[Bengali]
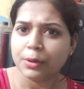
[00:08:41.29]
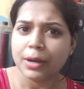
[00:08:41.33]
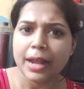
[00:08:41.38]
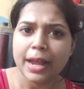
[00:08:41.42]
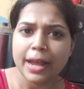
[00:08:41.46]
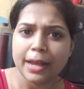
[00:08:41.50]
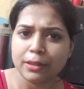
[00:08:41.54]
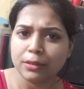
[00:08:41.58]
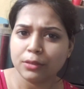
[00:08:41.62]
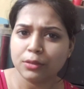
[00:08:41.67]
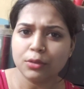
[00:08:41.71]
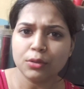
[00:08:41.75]

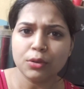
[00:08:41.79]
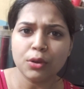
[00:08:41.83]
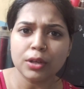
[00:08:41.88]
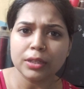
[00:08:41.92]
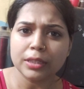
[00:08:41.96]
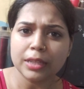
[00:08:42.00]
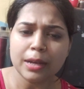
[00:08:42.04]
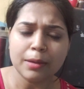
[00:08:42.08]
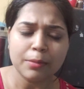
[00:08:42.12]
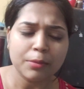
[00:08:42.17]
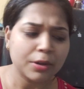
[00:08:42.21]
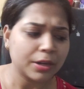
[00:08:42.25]
মানে এত
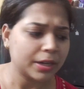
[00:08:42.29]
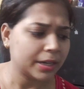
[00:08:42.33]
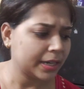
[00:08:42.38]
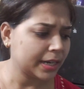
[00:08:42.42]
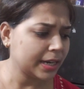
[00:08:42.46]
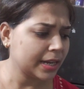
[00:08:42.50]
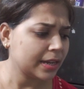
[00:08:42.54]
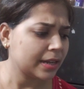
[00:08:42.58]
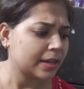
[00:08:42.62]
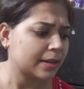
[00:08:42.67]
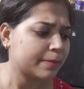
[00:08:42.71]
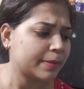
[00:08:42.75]
কথা
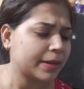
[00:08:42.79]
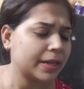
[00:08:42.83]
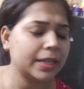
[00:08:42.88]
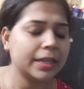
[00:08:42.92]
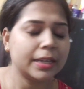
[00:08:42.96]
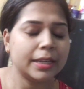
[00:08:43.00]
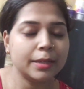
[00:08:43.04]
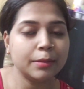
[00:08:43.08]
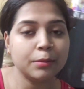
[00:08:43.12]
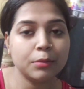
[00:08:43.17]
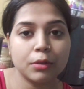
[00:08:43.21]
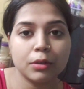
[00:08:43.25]
বলে না
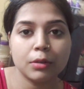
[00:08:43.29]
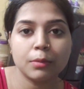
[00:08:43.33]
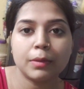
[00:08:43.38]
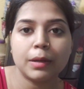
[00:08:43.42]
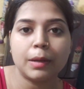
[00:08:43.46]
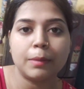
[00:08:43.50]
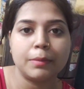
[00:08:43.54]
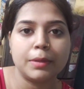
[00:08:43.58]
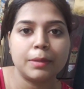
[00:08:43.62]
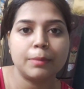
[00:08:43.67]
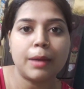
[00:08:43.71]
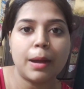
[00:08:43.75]
মানে কি
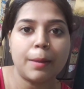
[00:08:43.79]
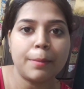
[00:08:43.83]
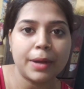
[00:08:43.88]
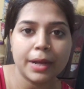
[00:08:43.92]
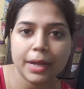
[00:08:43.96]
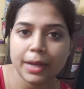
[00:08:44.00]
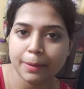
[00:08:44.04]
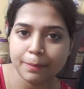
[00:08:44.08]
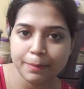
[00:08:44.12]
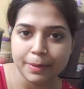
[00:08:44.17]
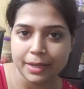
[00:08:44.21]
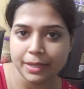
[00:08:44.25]
বলবো আমি
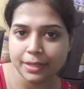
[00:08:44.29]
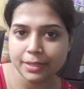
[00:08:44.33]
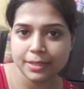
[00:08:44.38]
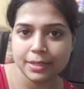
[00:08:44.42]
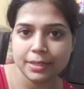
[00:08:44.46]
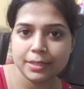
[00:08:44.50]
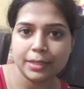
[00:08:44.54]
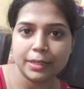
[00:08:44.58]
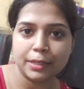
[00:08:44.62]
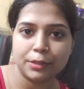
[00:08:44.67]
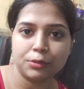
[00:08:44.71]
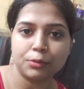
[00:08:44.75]
মামাকে
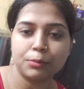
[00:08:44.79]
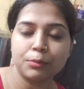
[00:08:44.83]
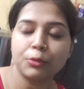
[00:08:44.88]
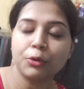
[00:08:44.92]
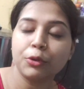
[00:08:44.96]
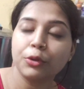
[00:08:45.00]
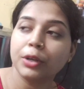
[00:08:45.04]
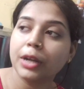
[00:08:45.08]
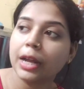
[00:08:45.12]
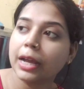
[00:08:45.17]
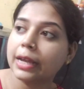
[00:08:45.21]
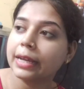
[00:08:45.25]
পেয়েছে যেহেতু
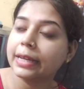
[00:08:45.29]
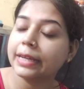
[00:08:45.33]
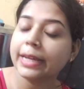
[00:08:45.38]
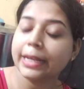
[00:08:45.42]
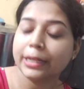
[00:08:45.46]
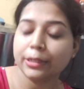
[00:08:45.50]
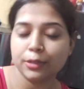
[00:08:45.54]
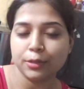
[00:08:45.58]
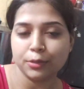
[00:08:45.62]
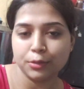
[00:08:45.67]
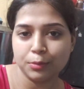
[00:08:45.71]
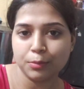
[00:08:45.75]
ময়ূরাক্ষী
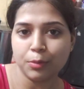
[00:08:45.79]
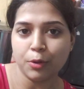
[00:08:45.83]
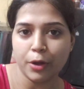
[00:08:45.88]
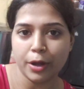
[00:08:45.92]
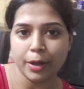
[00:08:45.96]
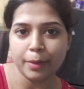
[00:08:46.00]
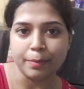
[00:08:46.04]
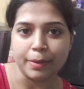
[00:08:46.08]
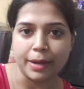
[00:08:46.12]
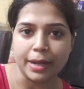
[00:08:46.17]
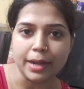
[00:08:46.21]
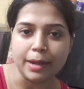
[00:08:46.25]
একটু একটু
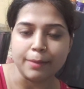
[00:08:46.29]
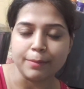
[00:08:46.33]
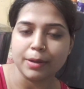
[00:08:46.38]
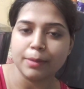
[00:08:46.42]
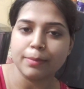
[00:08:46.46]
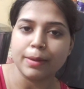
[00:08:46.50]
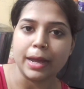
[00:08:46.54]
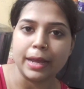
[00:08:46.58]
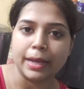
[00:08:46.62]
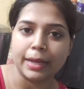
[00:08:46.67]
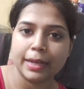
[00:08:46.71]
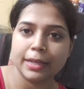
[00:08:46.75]
ভয় পায়
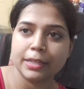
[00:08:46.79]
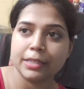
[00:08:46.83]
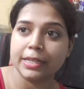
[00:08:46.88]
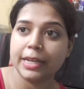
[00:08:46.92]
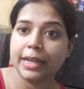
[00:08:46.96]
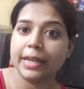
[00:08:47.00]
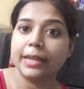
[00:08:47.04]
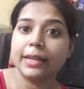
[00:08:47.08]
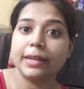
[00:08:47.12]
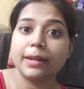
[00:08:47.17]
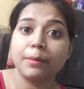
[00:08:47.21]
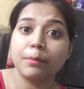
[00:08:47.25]
আমার ভাইকে
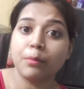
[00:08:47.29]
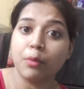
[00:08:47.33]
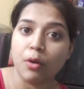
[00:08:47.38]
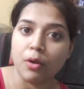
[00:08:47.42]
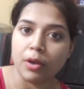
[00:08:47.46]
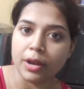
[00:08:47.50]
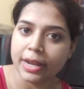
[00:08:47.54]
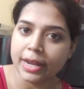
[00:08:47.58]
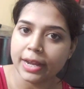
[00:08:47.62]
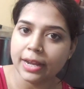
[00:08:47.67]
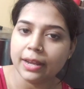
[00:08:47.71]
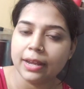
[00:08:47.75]
যেই কিনা
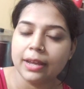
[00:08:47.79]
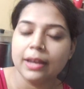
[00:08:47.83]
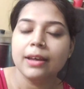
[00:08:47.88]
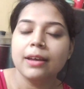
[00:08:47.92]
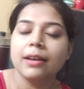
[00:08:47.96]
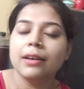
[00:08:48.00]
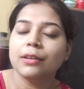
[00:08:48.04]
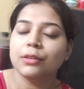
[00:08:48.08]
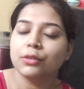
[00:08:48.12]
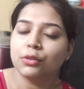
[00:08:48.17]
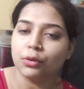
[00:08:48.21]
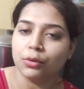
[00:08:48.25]
বকে
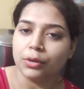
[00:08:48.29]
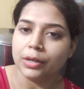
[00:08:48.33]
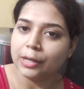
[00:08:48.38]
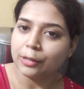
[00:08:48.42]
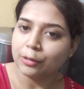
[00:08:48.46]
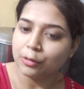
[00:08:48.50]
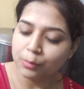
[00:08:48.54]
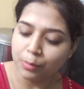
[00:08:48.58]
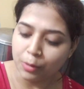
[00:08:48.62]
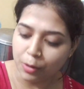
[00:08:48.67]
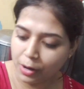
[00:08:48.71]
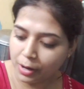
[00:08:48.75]
তখন
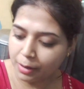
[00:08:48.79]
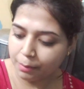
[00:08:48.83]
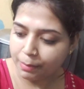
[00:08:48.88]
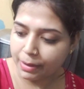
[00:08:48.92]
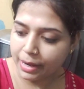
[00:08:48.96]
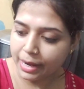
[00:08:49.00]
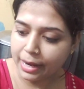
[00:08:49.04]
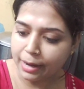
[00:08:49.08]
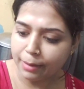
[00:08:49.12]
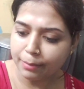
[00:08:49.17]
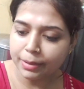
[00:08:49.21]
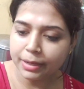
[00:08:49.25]
একটু ভয়
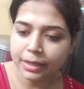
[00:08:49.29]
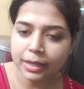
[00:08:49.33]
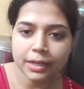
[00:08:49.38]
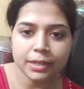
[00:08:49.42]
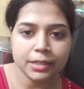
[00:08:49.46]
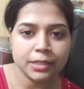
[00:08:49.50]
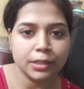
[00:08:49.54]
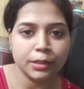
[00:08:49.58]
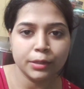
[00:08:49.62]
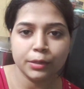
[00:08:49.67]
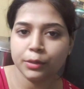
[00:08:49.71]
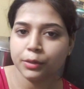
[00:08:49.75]
পায় আর
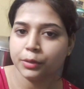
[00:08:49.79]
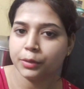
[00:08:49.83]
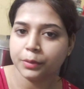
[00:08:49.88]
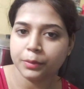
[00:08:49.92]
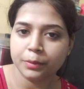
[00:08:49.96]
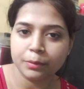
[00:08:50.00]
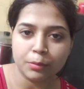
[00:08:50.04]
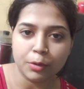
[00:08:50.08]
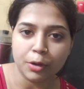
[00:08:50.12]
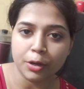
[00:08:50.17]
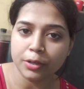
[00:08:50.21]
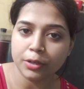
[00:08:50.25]
মীরাক্ষী তো
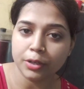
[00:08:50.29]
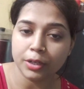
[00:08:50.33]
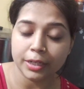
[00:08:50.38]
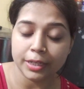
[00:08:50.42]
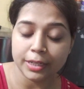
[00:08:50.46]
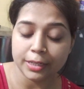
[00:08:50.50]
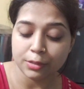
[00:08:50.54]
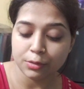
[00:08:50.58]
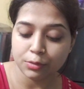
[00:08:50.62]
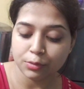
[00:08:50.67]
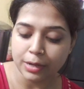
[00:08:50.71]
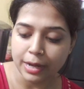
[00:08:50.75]

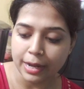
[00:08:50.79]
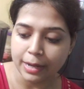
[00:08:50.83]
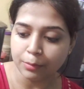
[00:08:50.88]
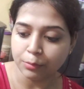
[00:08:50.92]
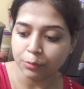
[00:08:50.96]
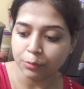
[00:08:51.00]
ভয়টার কিছু নাই